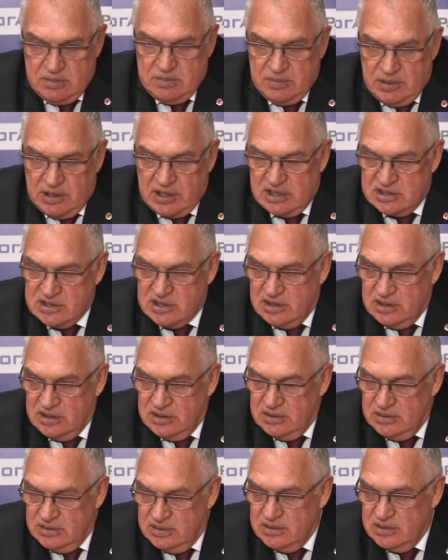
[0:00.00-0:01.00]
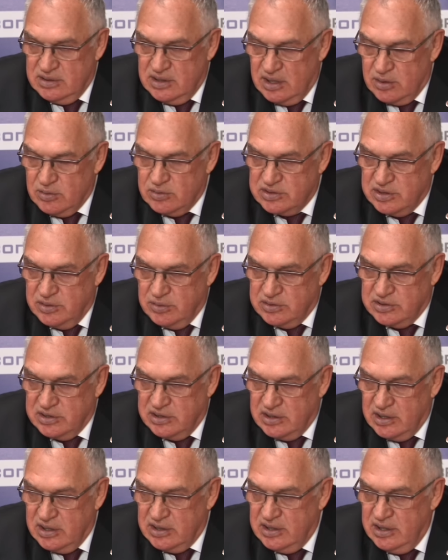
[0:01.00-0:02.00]
показала хороший очень
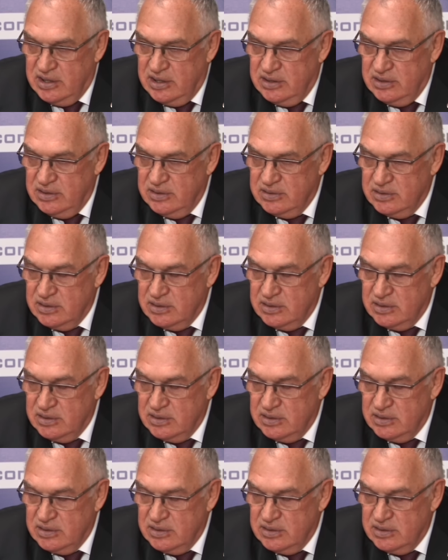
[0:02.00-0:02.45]
хоккей,